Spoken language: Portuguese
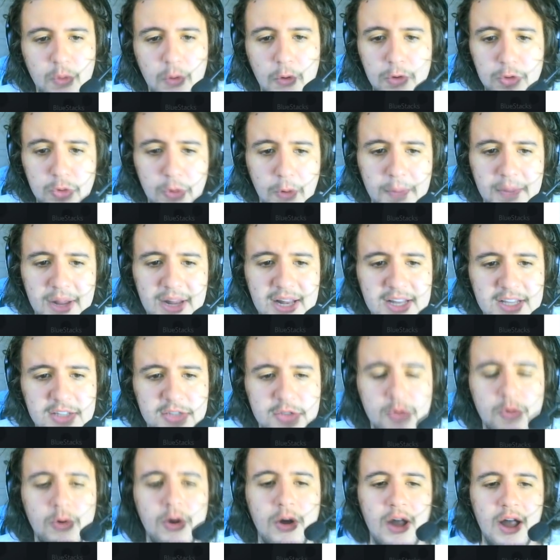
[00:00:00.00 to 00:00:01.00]
O do
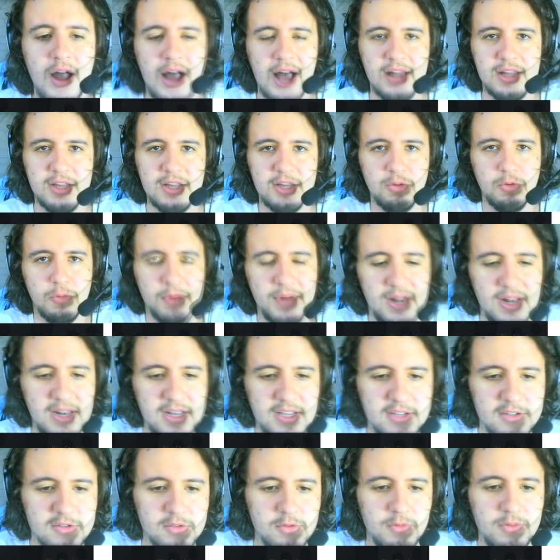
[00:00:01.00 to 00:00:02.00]
Obelisco, além do
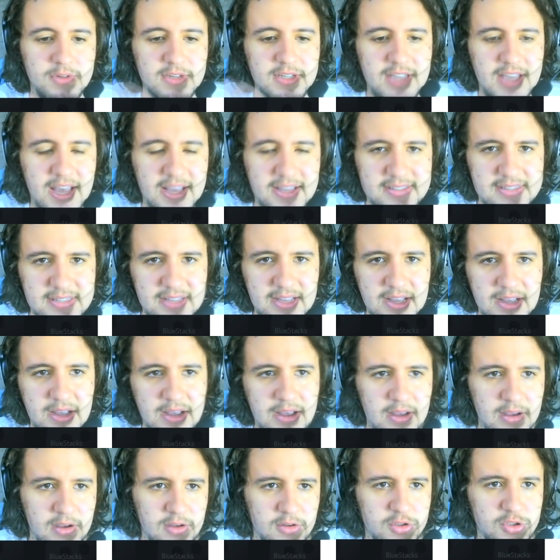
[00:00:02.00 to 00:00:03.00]
Obelisco e
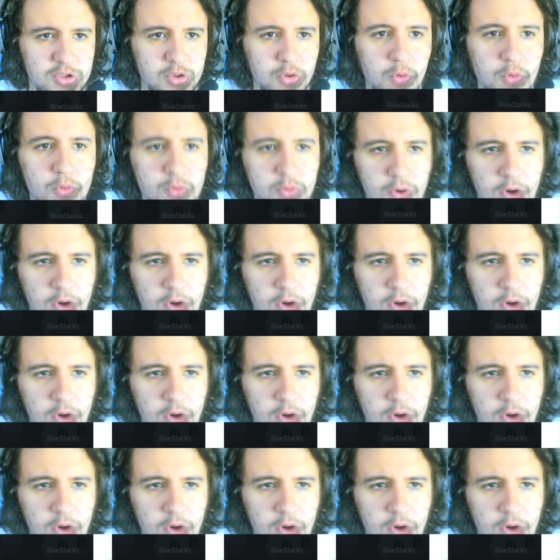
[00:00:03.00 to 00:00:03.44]
essa Soul